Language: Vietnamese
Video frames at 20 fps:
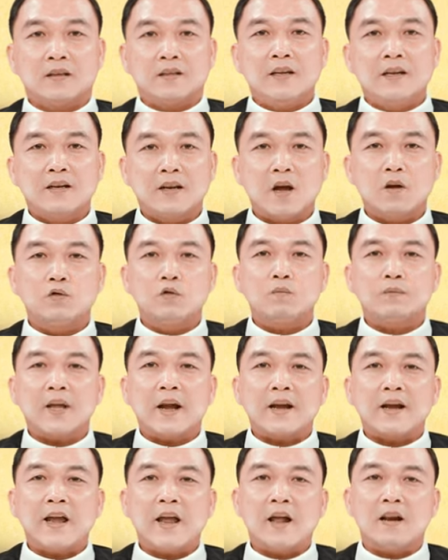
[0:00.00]
Nhưng nếu chúng
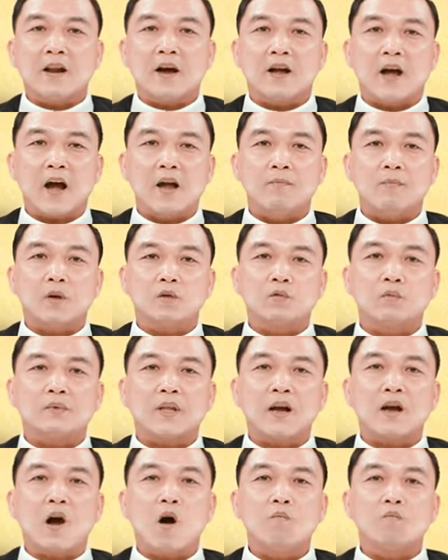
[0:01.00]
ta nghe lời ấy mà chúng
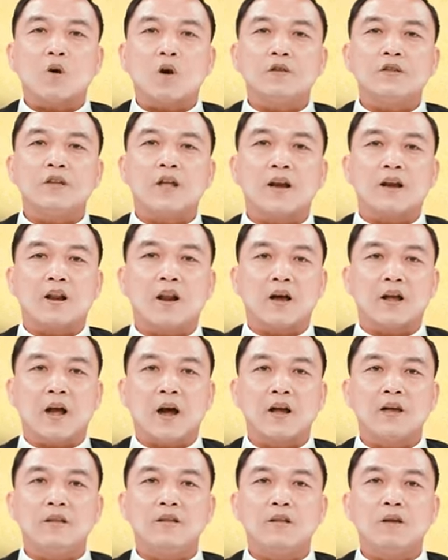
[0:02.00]
ta không đón nhận lời
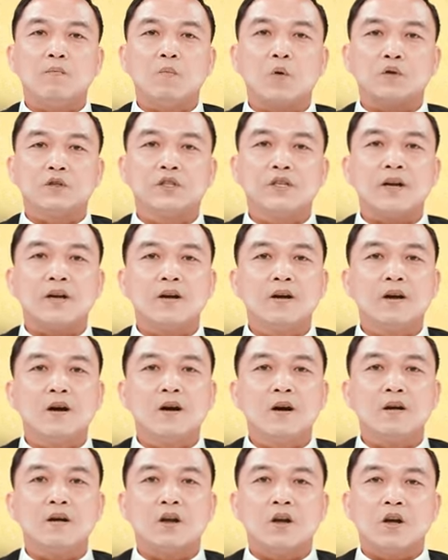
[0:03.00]
ấy như một chiếc
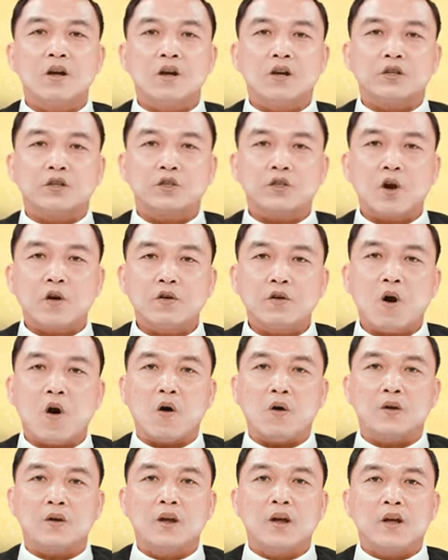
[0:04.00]
gương soi
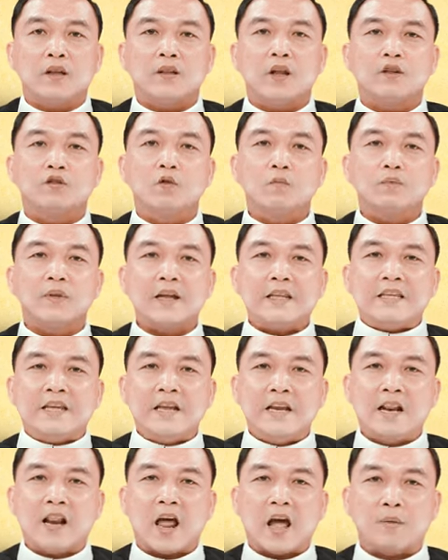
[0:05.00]
rọi để chúng ta
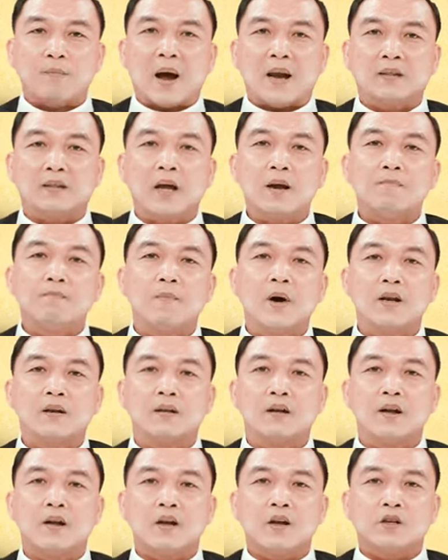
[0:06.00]
nhìn lại bản thân
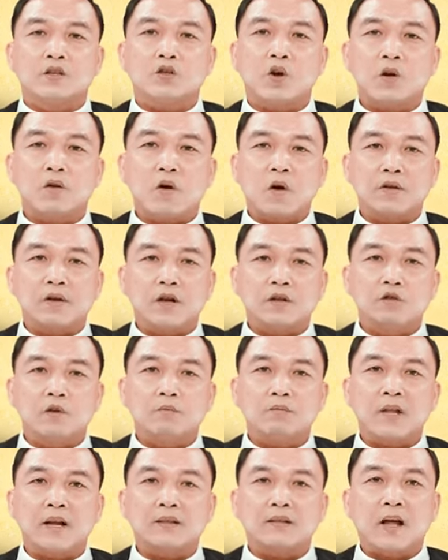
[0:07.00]
mình, soi rọi để
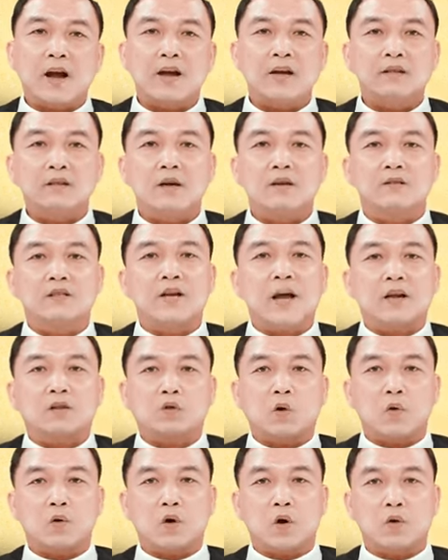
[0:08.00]
chúng ta thấy thực trạng
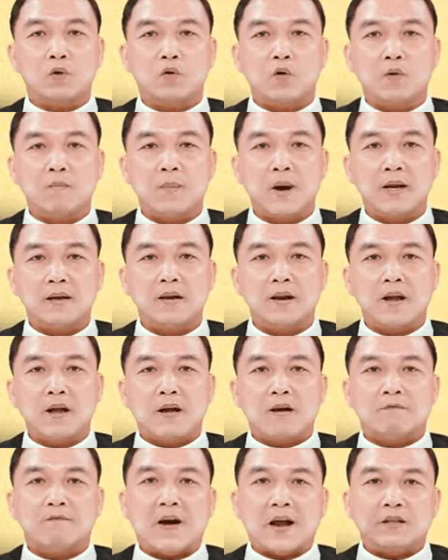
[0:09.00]
tội lỗi của mình,
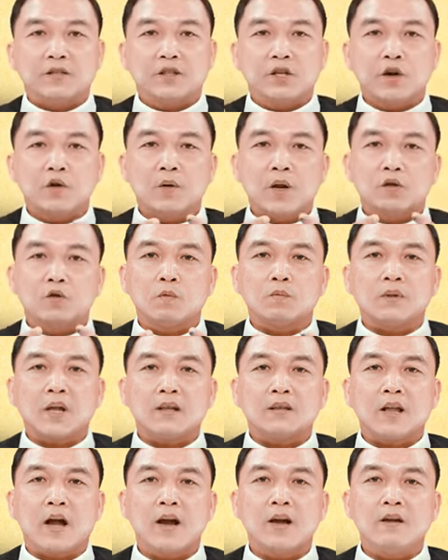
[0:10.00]
phản chiếu để chúng
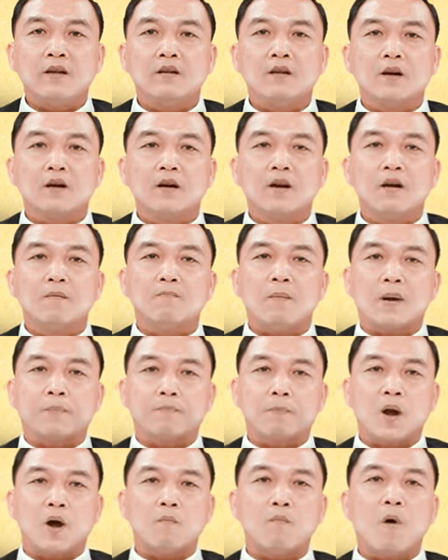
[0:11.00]
ta thấy được gương mặt
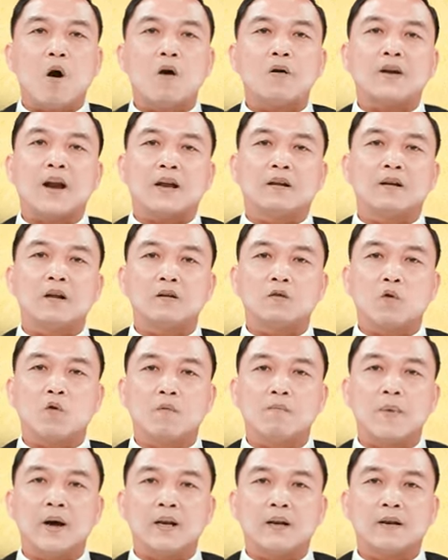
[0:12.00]
méo mó rạn nứt
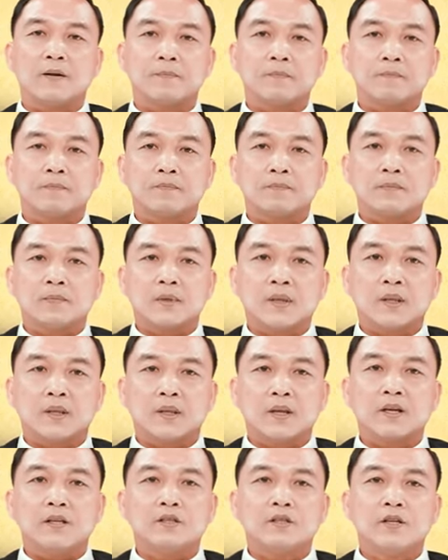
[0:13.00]
của mình,
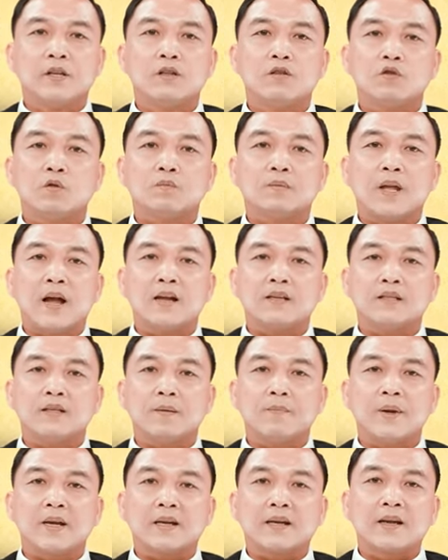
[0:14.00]
thì chính chúng ta
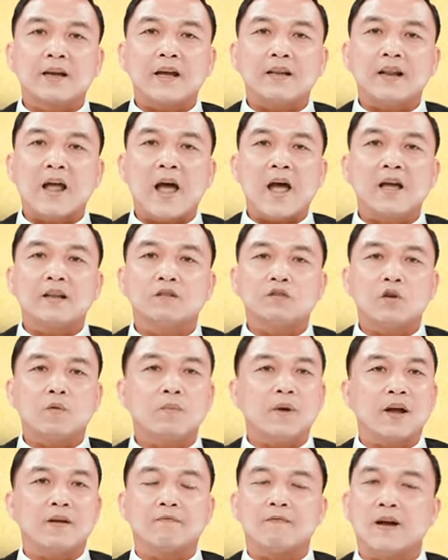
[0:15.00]
sẽ bị kết án
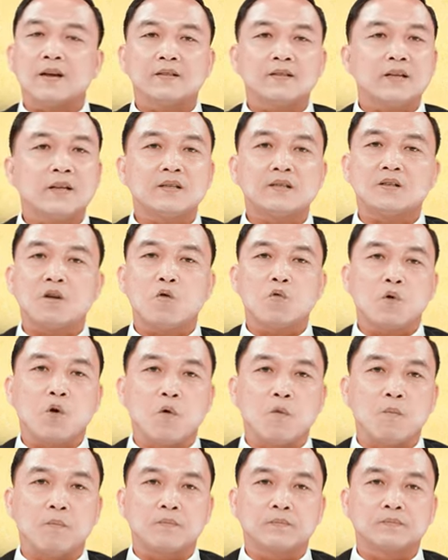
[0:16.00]
trong ngày phán xét sau
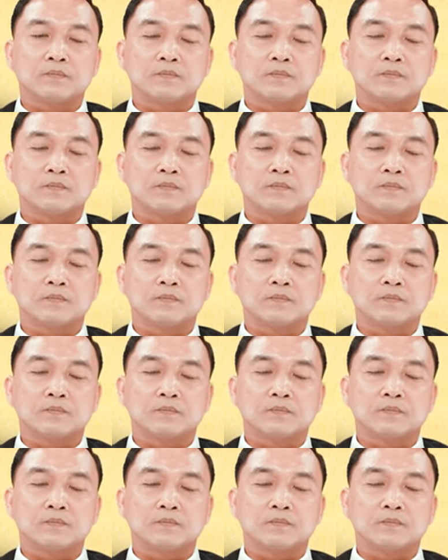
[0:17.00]
cùng.